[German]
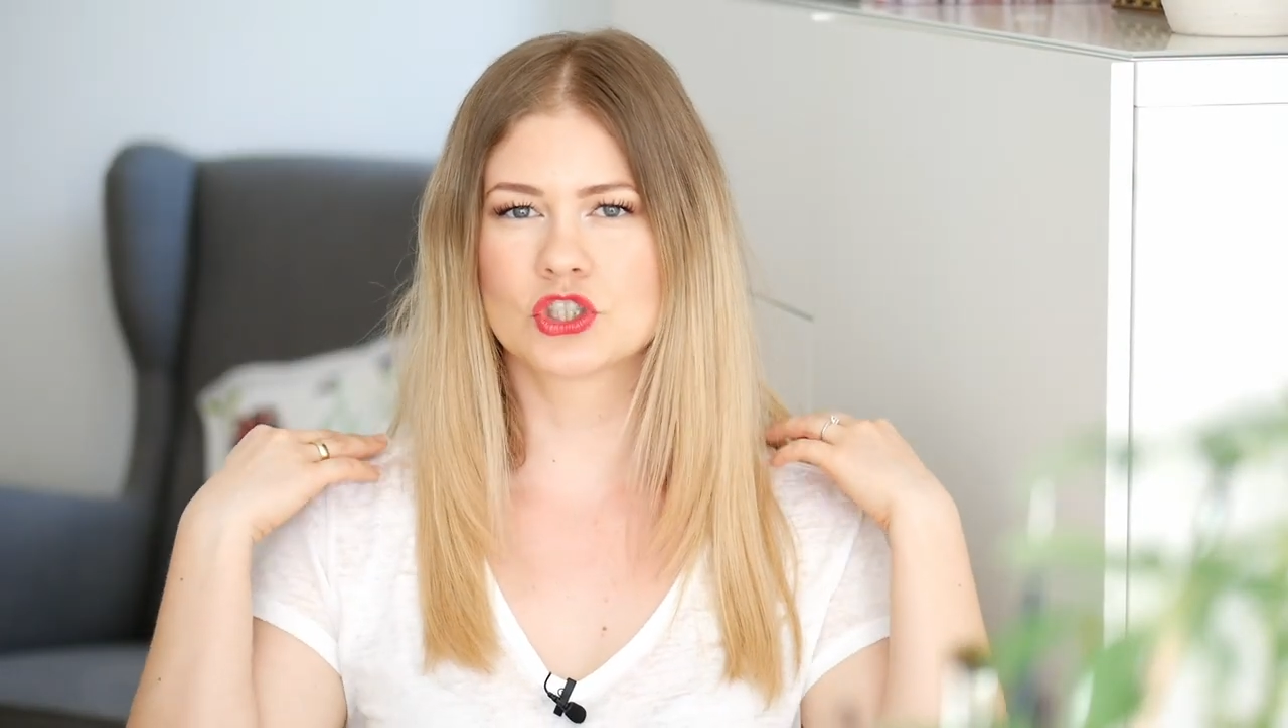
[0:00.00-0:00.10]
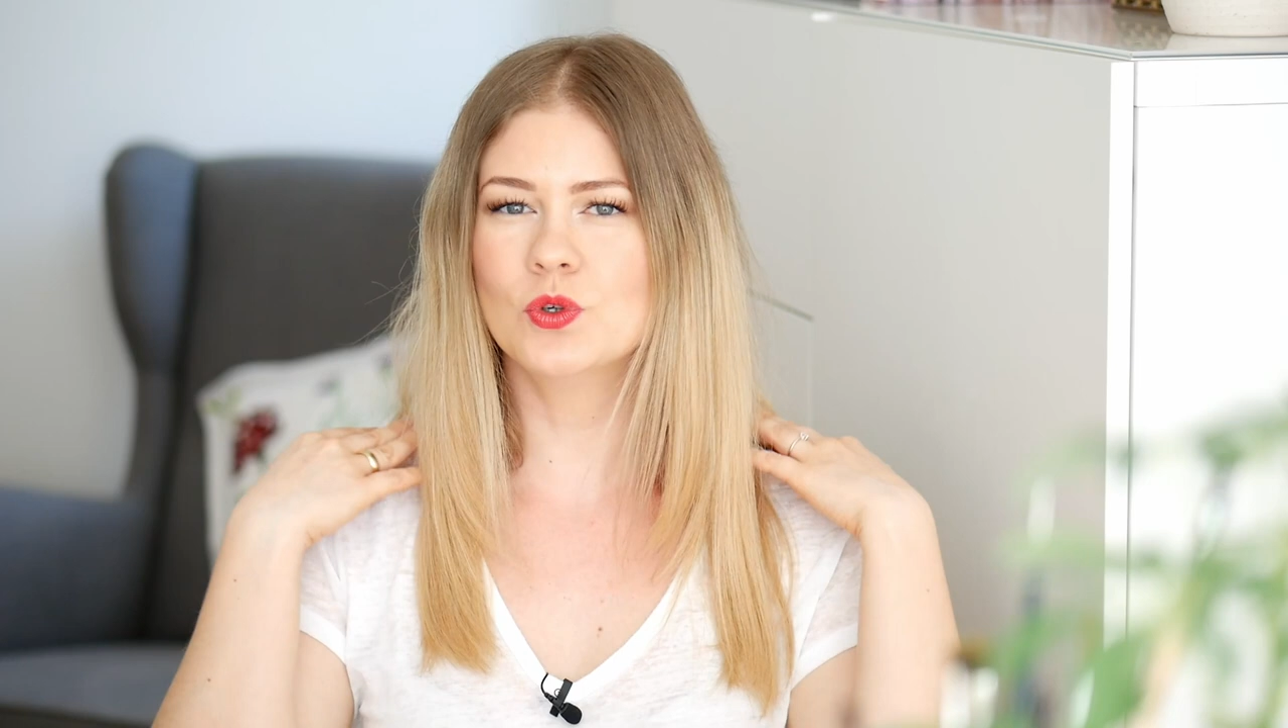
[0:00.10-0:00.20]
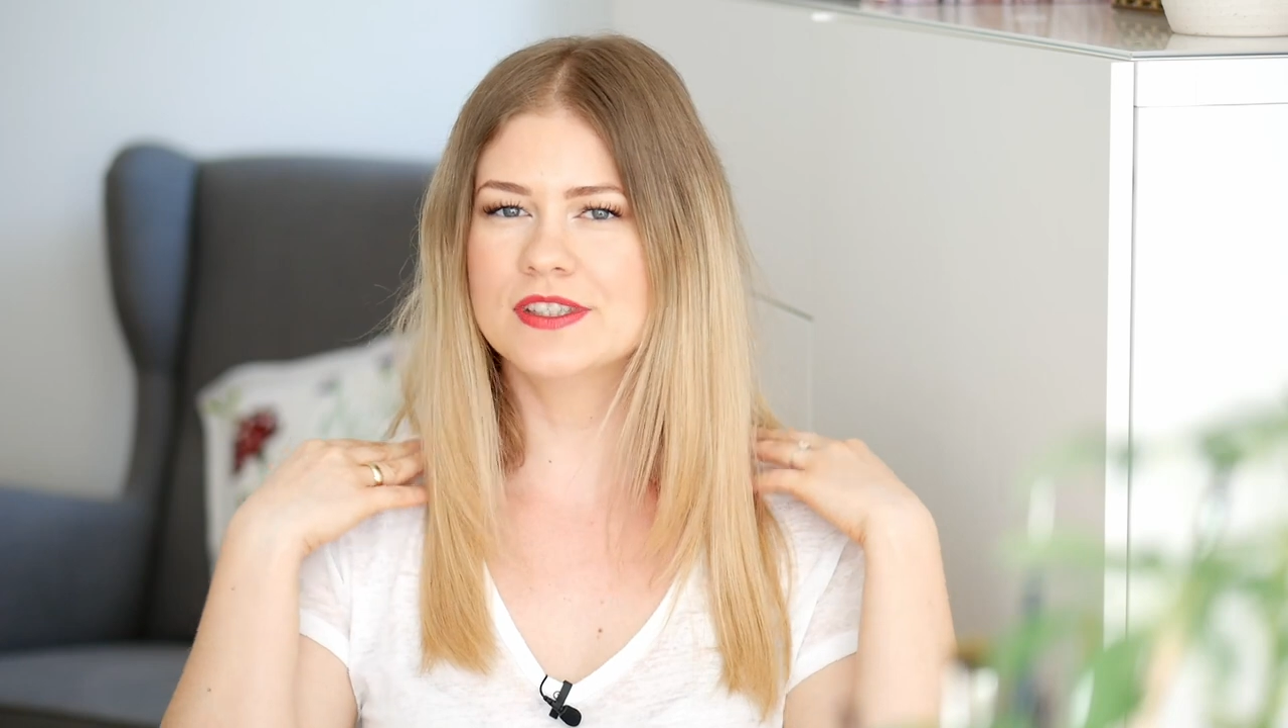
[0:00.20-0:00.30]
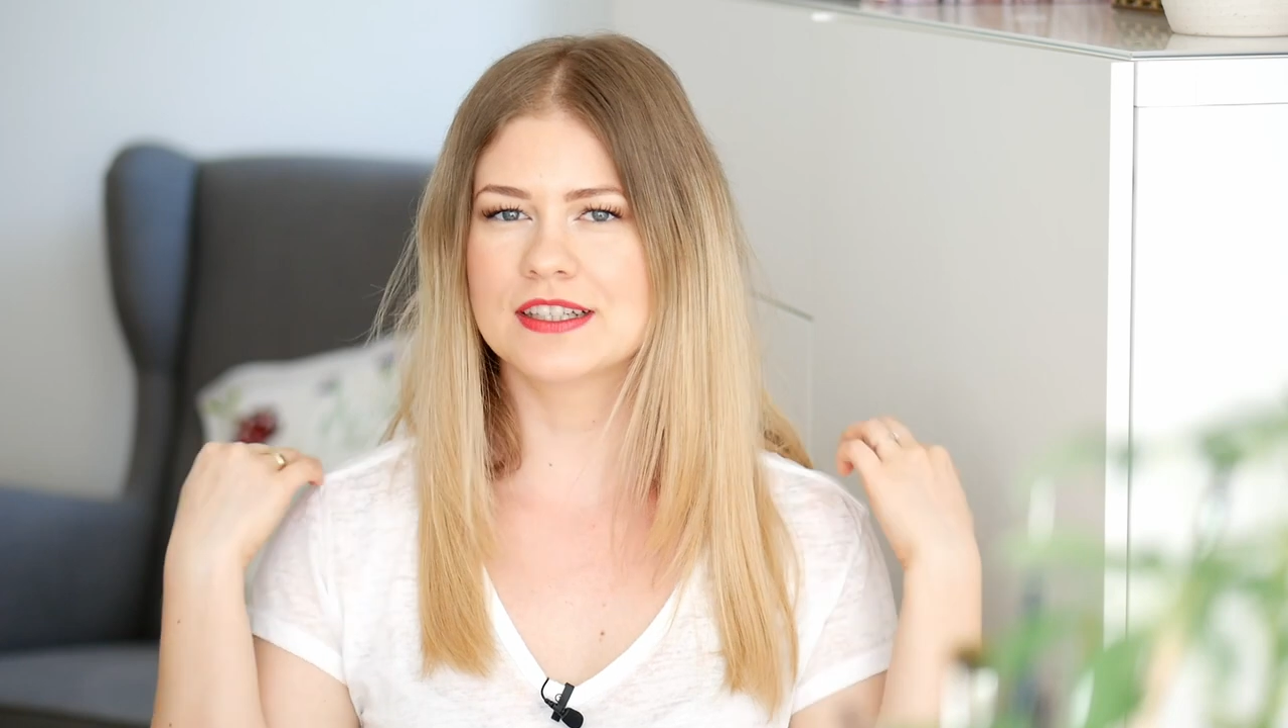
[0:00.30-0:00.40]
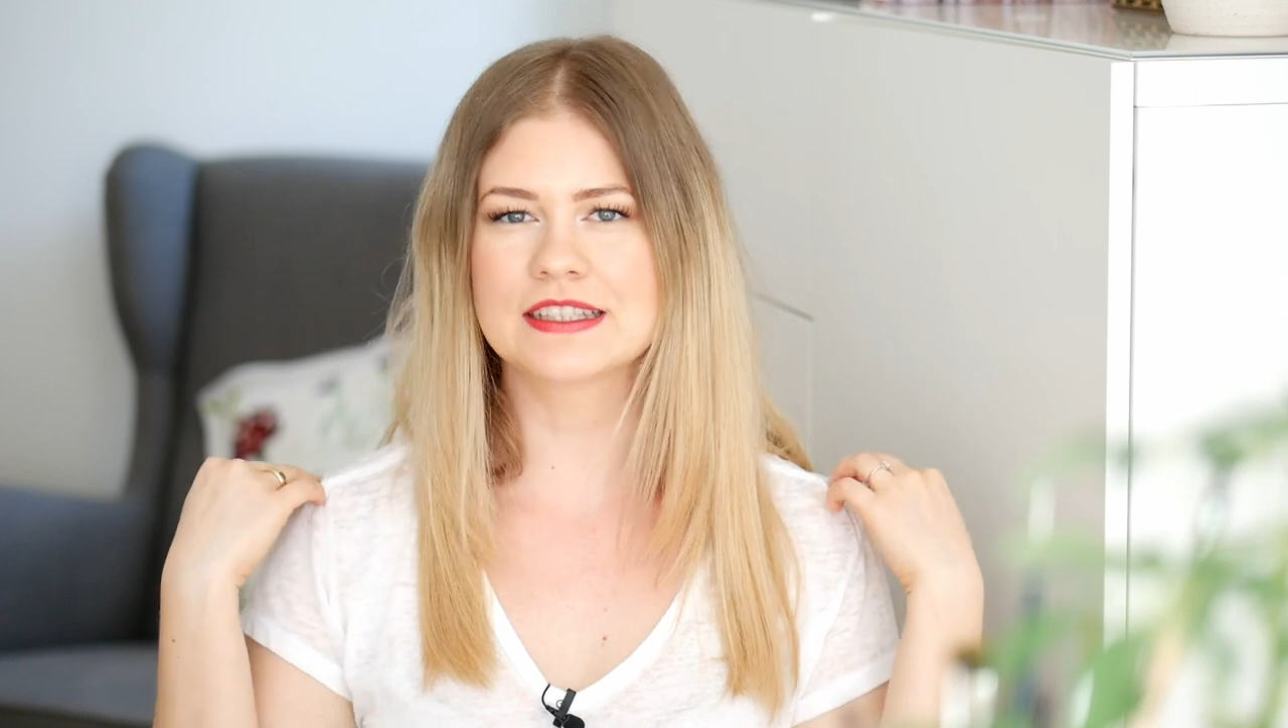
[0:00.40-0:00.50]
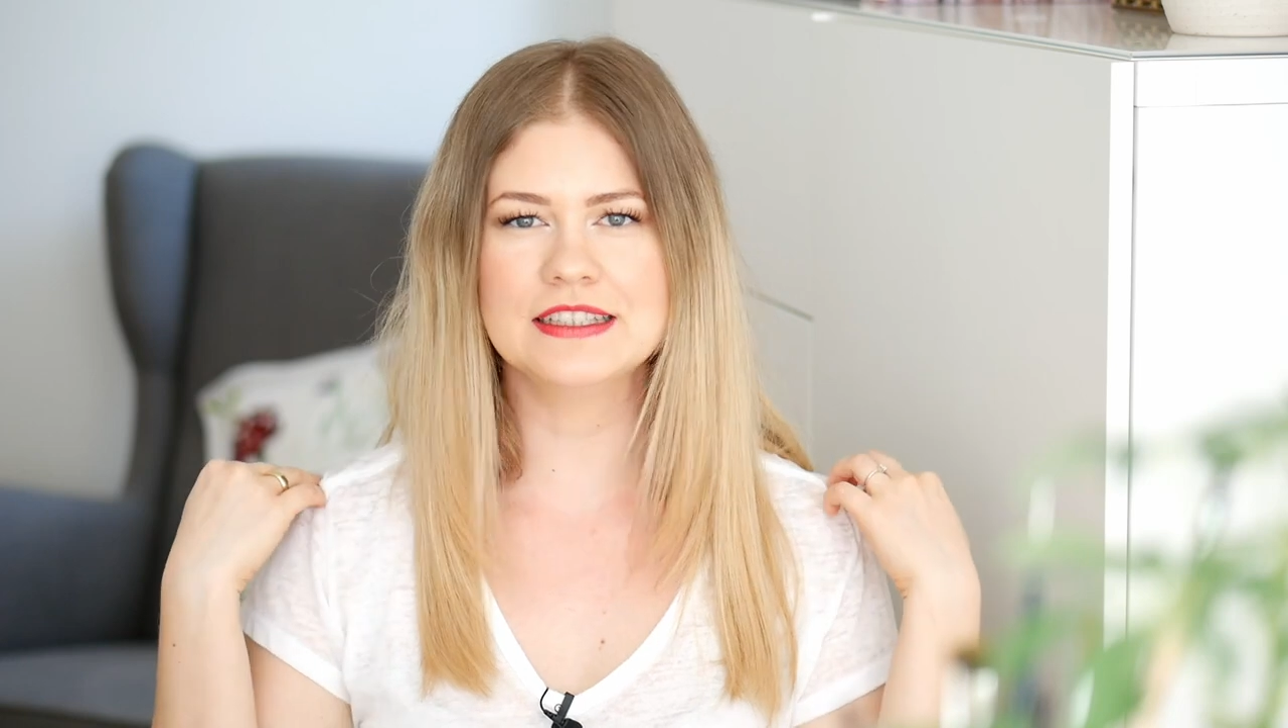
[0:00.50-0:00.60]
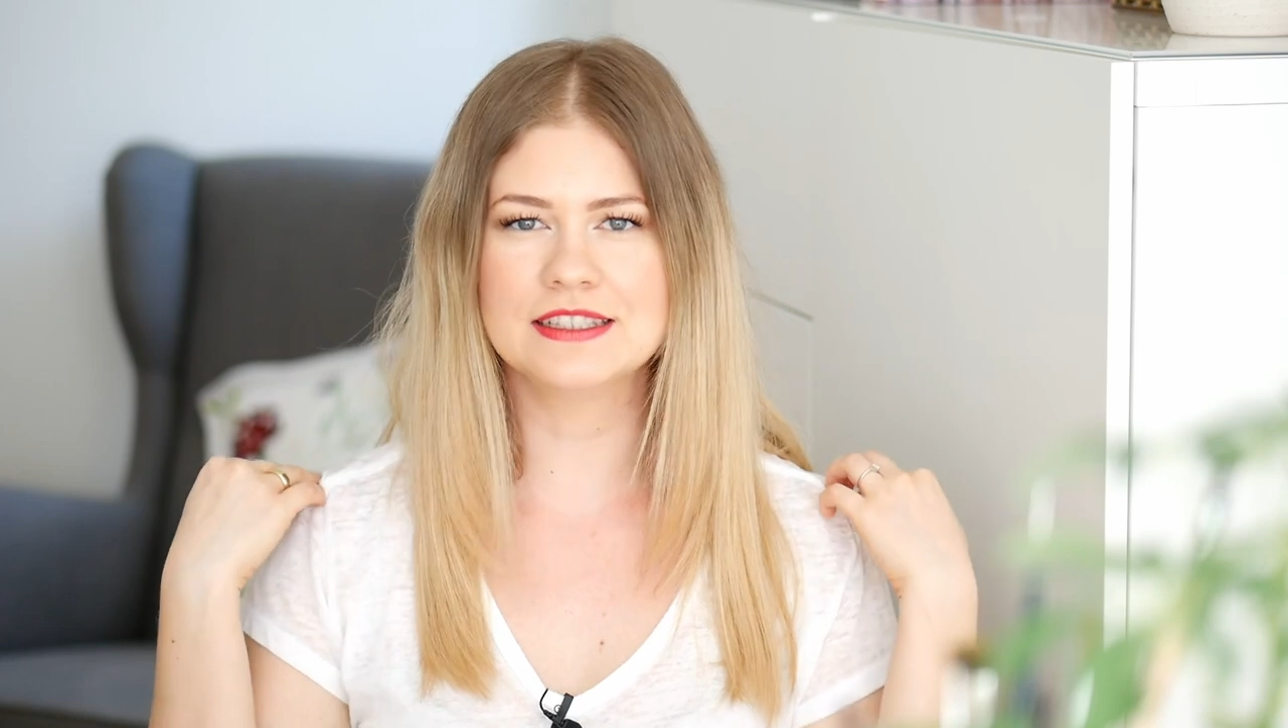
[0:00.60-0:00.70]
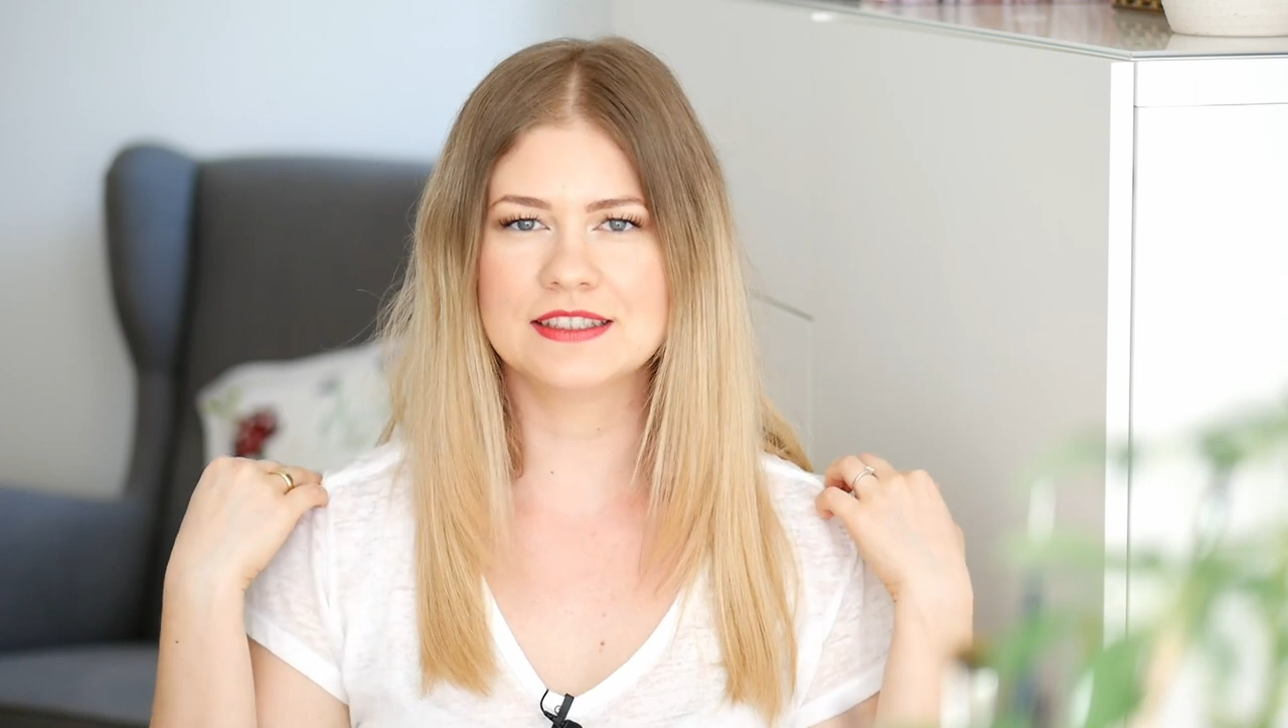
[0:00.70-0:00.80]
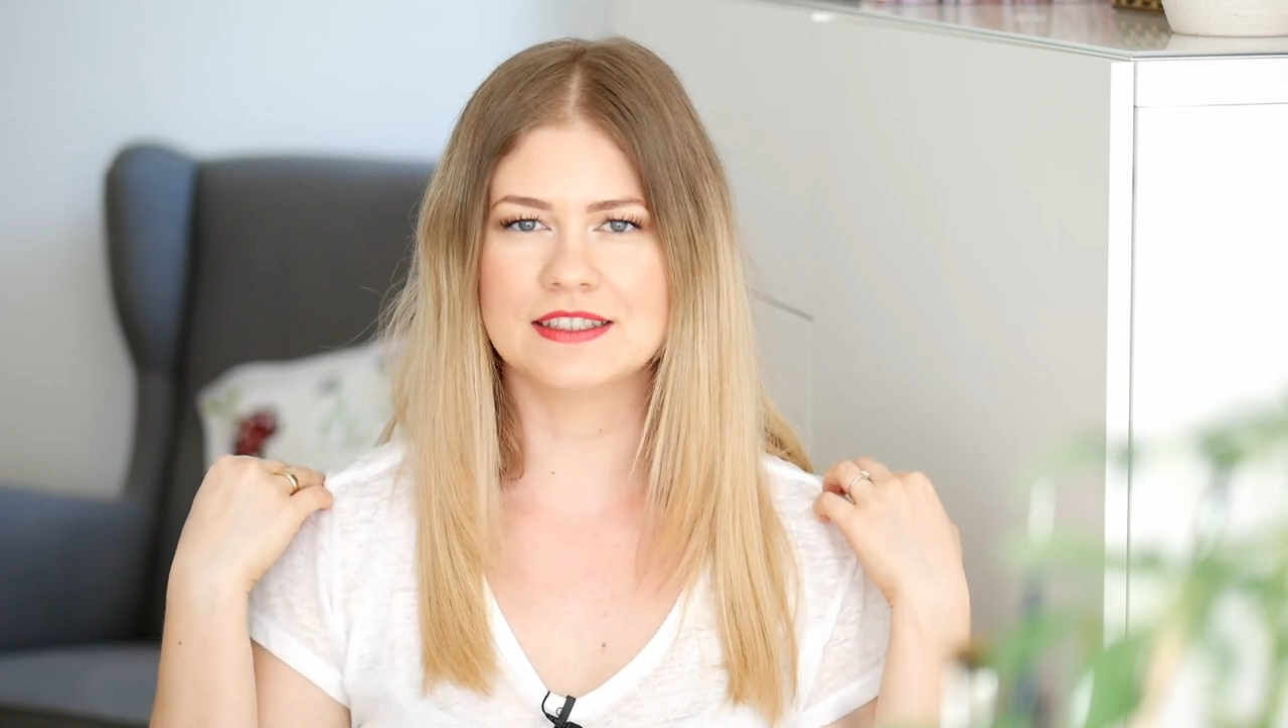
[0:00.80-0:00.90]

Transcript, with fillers: Schulterriegeln Flügeln